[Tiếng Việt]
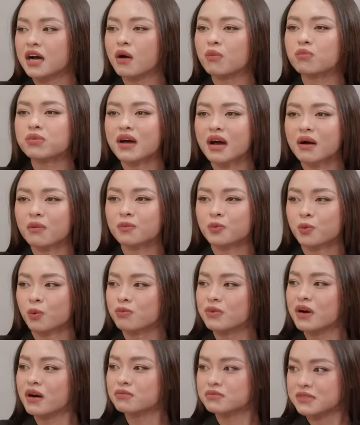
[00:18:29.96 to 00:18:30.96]
không cong
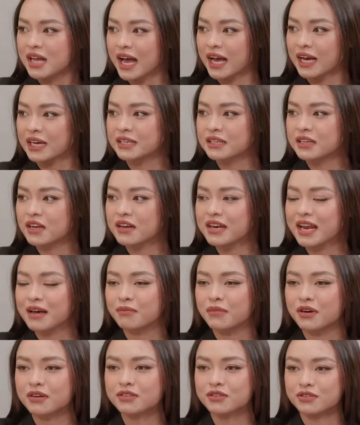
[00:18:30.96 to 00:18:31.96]
cũng không thẳng, nó
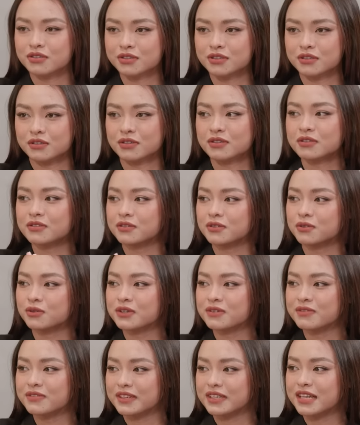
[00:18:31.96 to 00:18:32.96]
nằm ở giữa giữa của
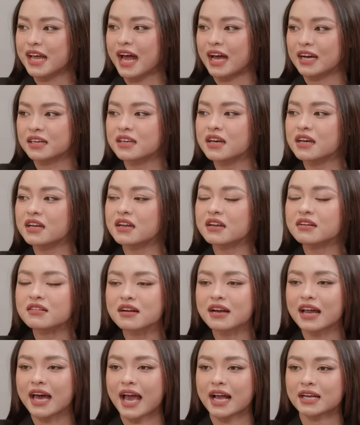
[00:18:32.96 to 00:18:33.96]
cái việc thẳng, nên nó
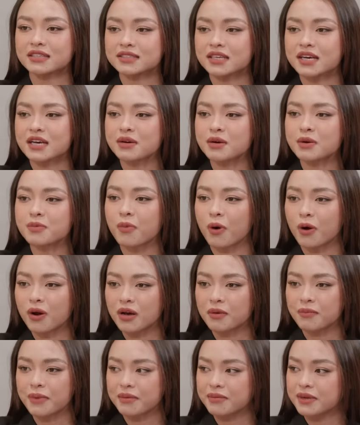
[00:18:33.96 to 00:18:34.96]
rất là hạn chế khi mỗi
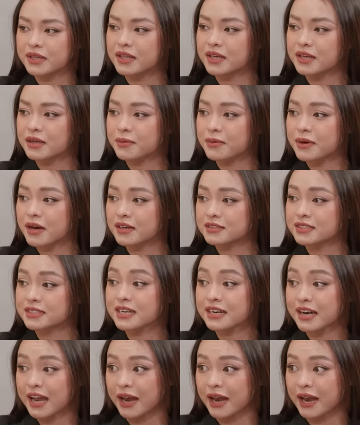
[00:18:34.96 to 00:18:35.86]
lần mà em đi thi uh, sắc